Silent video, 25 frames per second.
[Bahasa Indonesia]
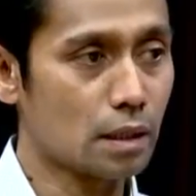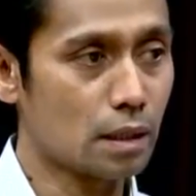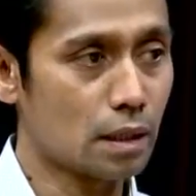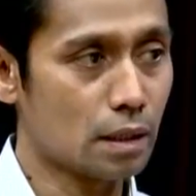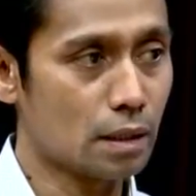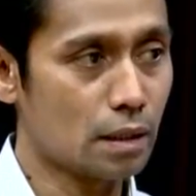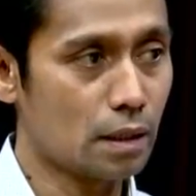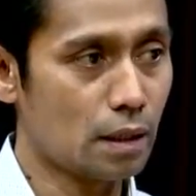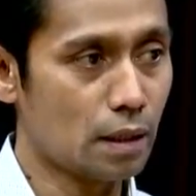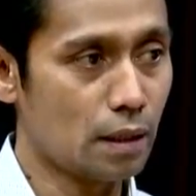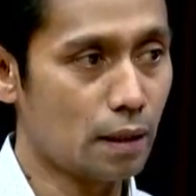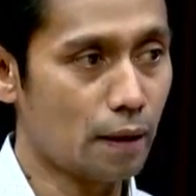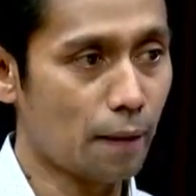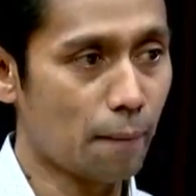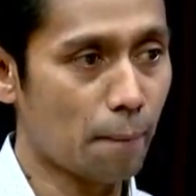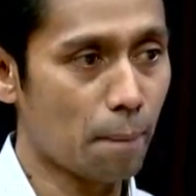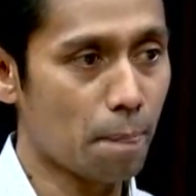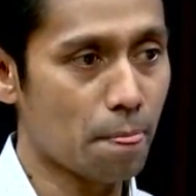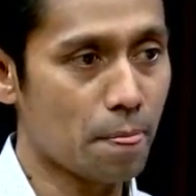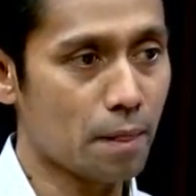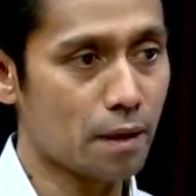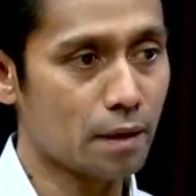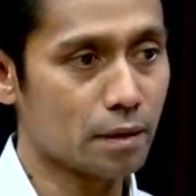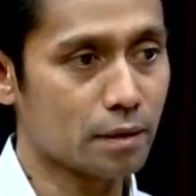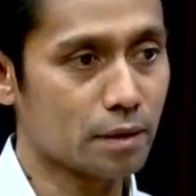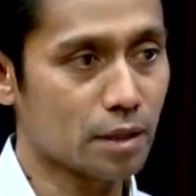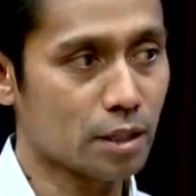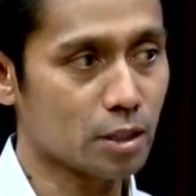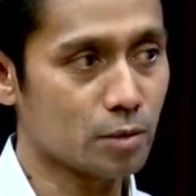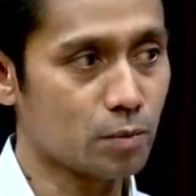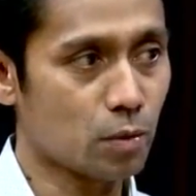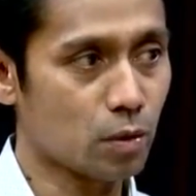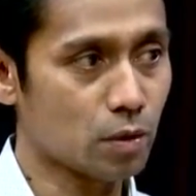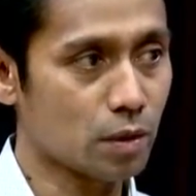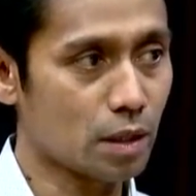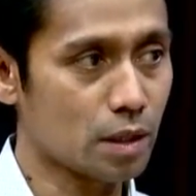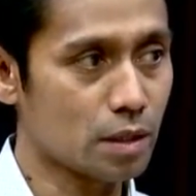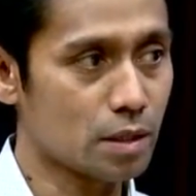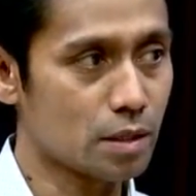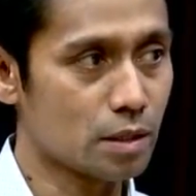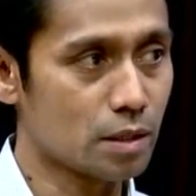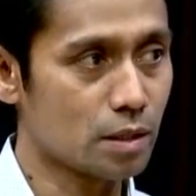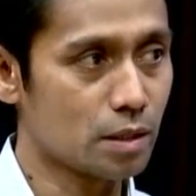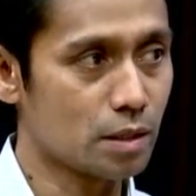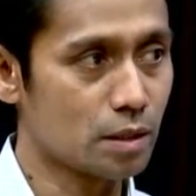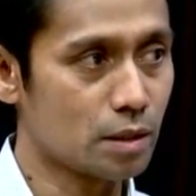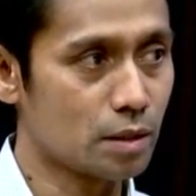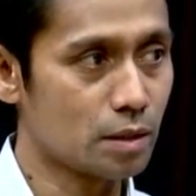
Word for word: ada mm, transportasi